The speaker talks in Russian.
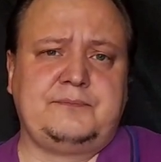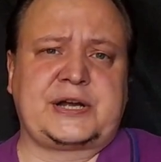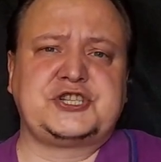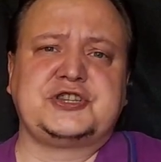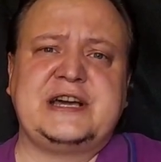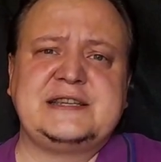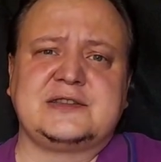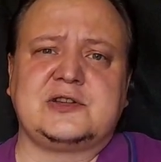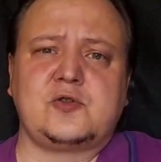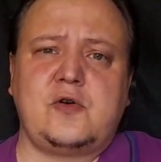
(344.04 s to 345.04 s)
Прочитайте
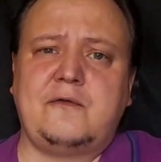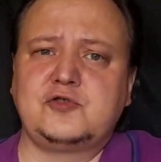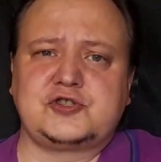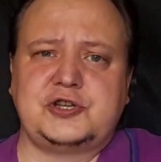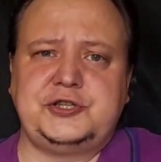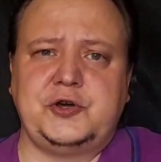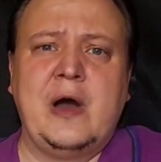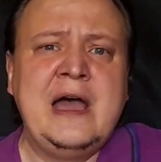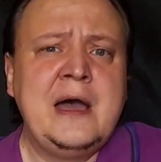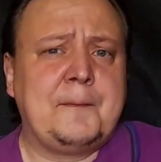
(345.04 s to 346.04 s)
толковую
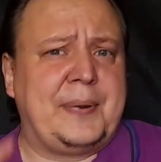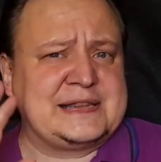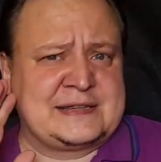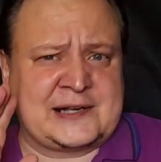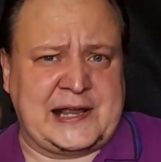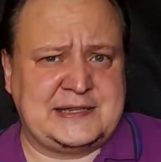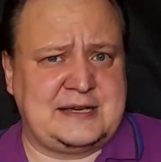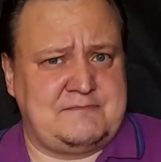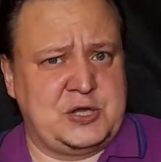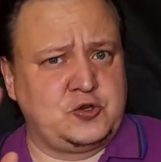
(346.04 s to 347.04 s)
статью.
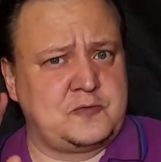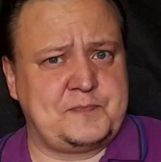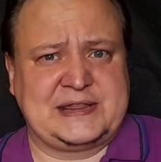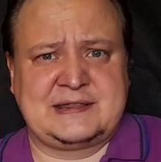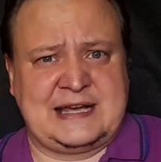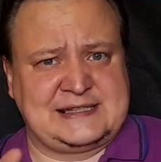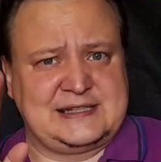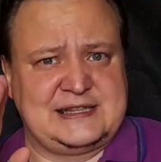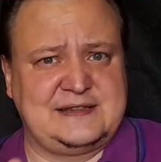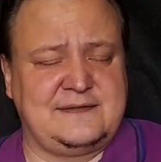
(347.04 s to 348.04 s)
Потратьте минут
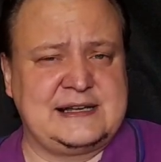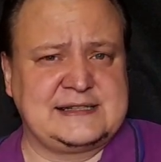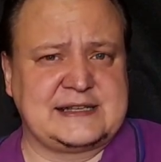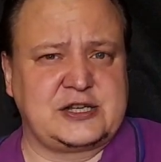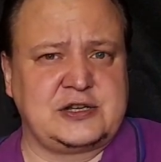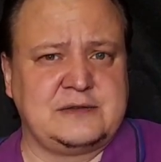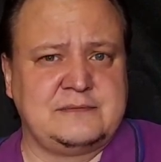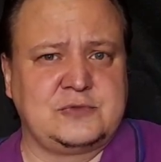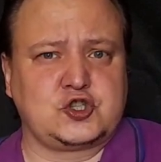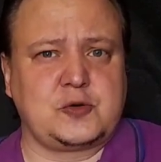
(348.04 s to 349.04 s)
15-20
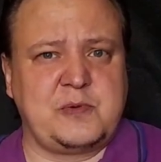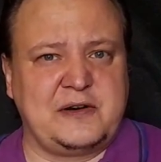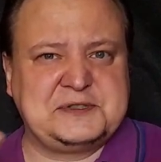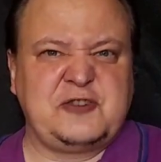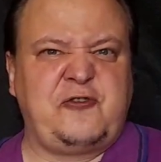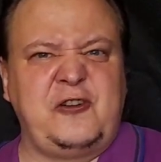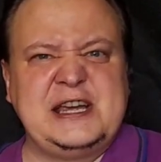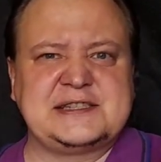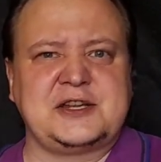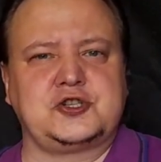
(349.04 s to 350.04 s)
чтобы вообще
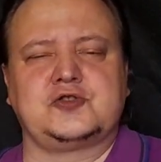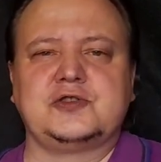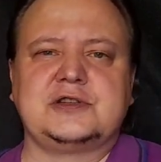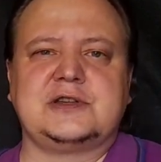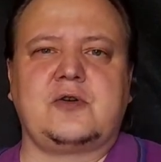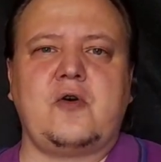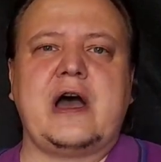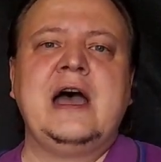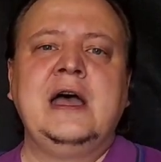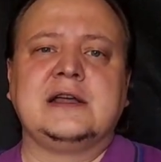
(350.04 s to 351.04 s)
выяснить, что это такое.